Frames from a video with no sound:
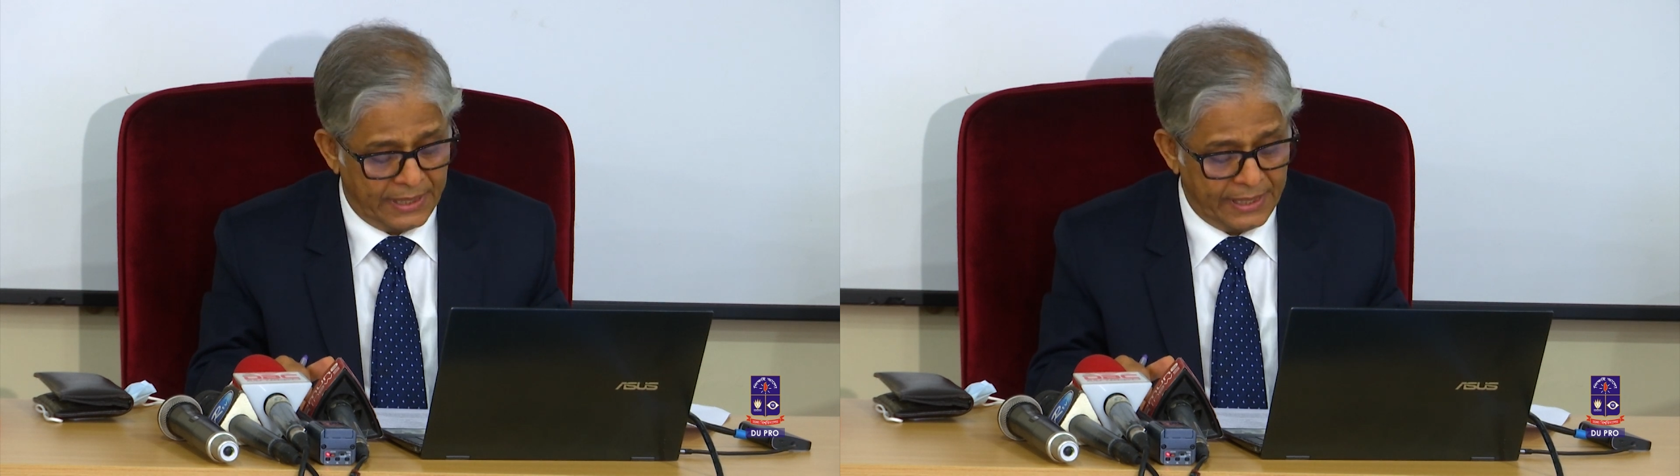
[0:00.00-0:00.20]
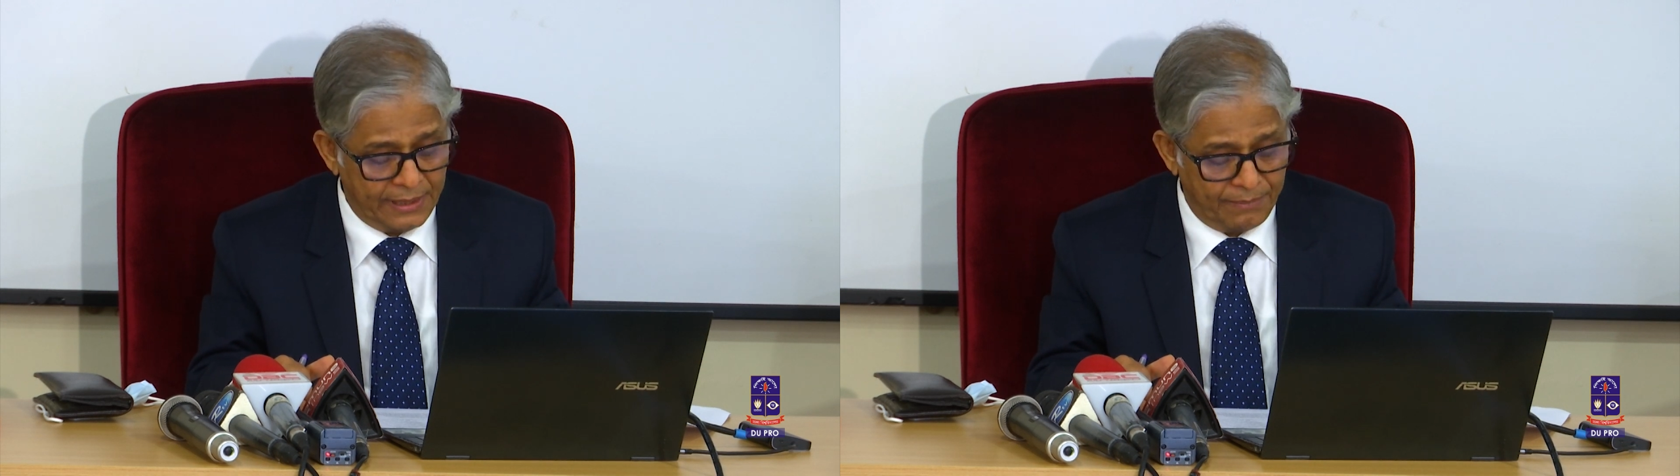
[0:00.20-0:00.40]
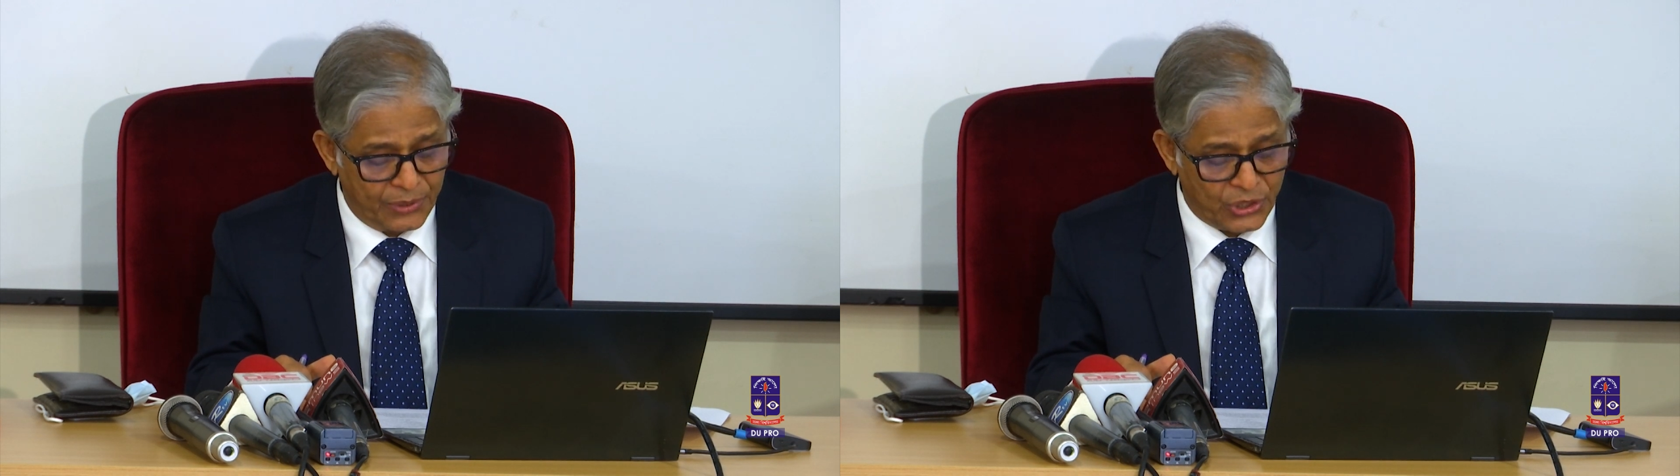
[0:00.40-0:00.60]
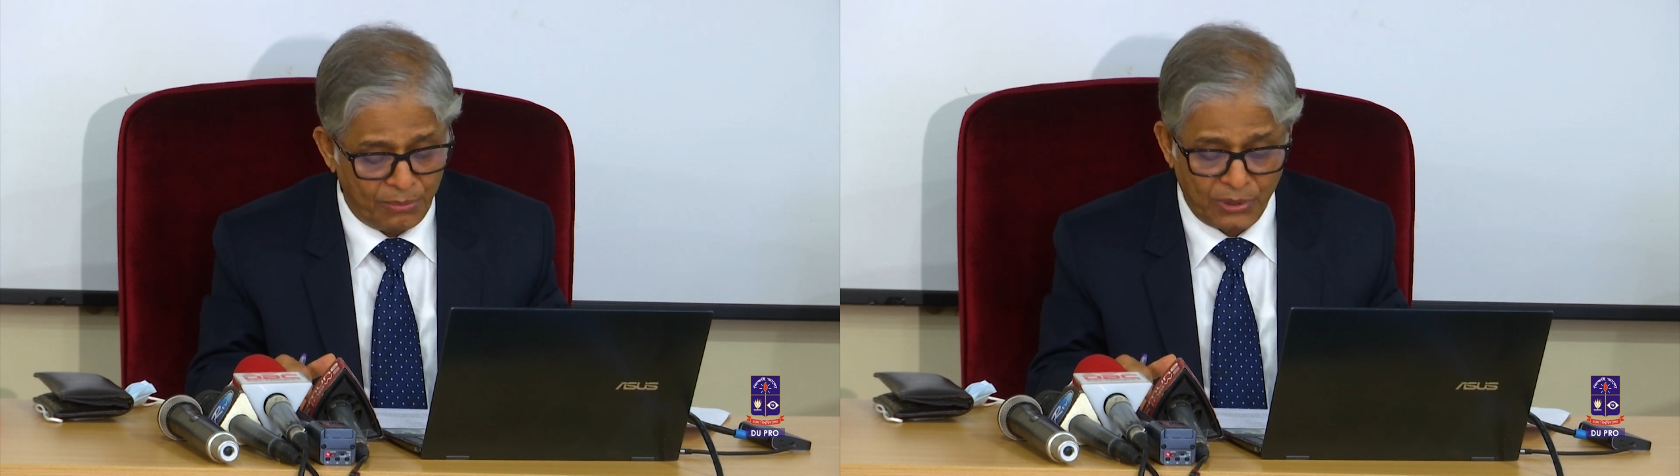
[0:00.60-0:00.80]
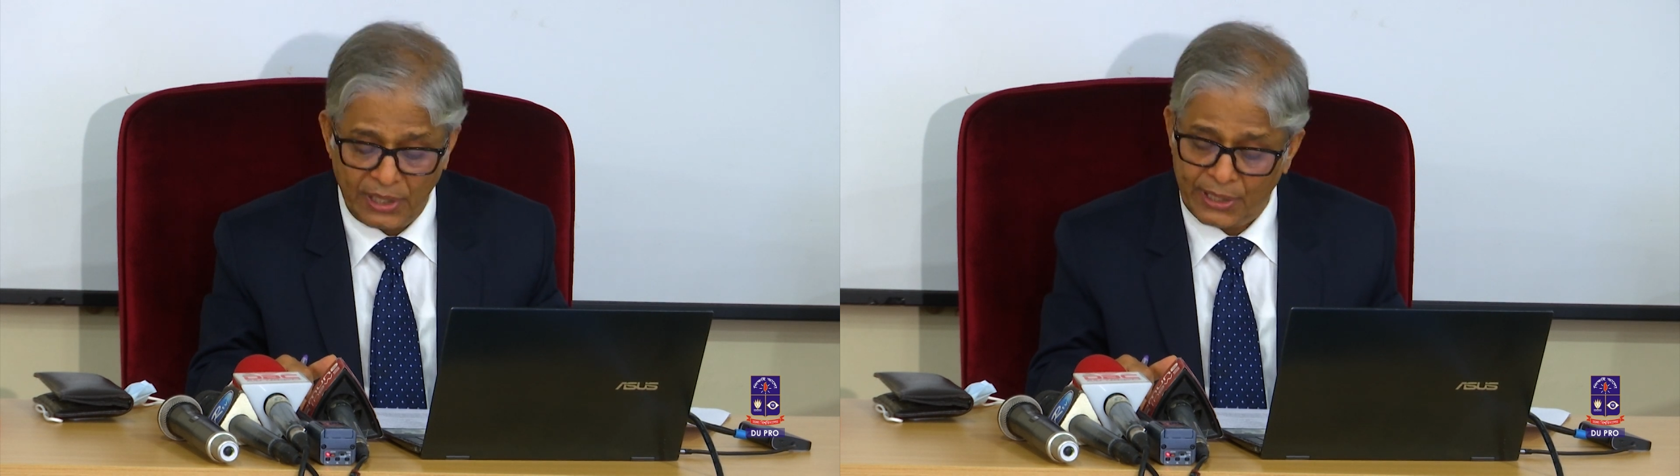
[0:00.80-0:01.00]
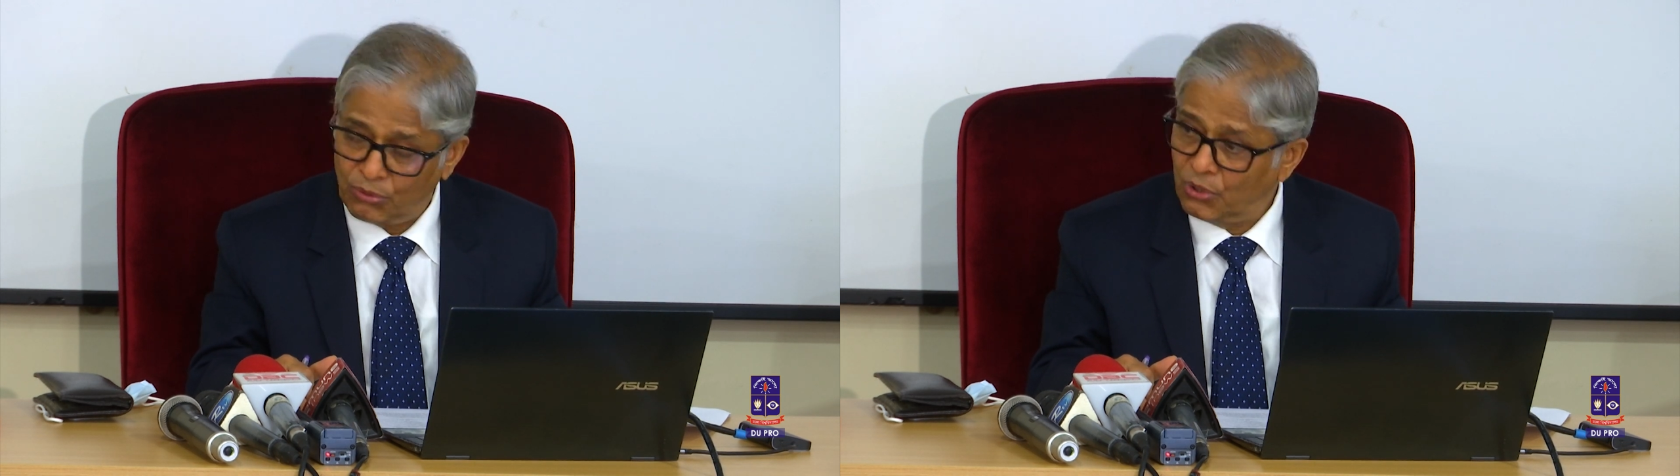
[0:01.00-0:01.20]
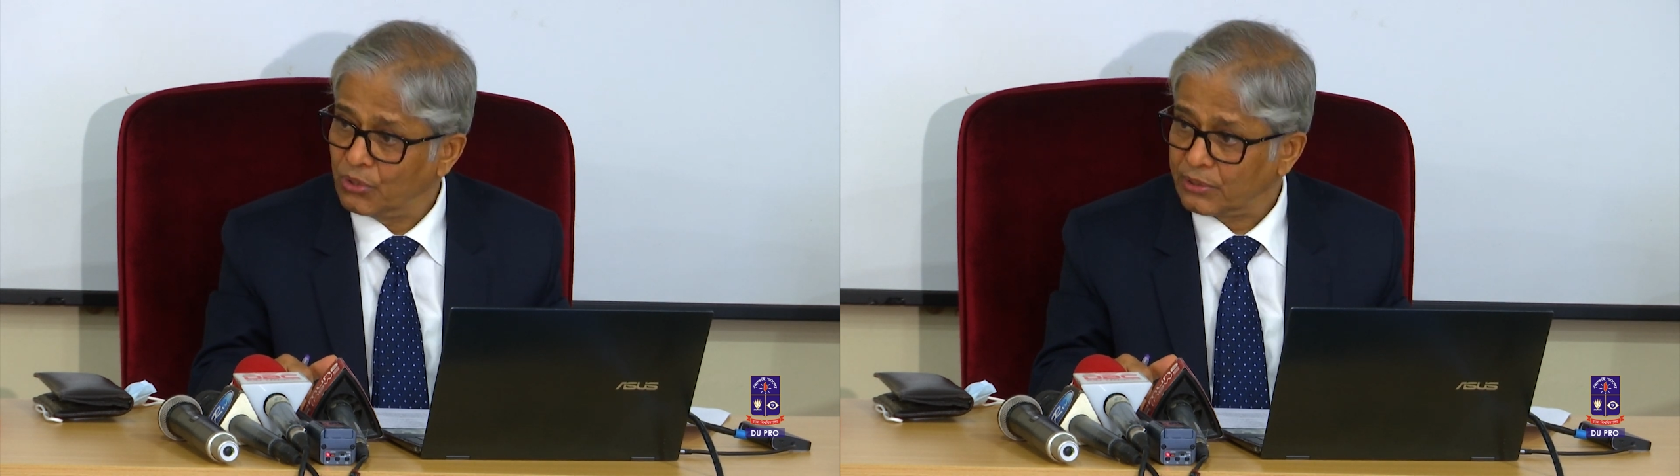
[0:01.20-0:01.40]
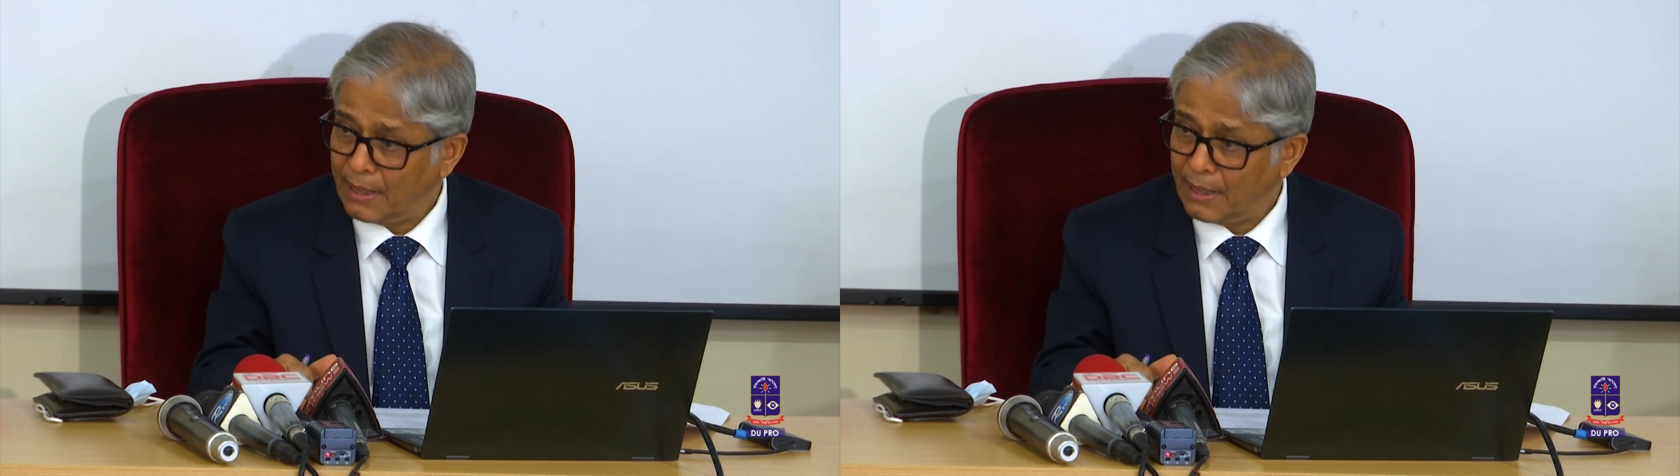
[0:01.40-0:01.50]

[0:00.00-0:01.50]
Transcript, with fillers: এই বিশ্ববিদ্যালয়গুলোর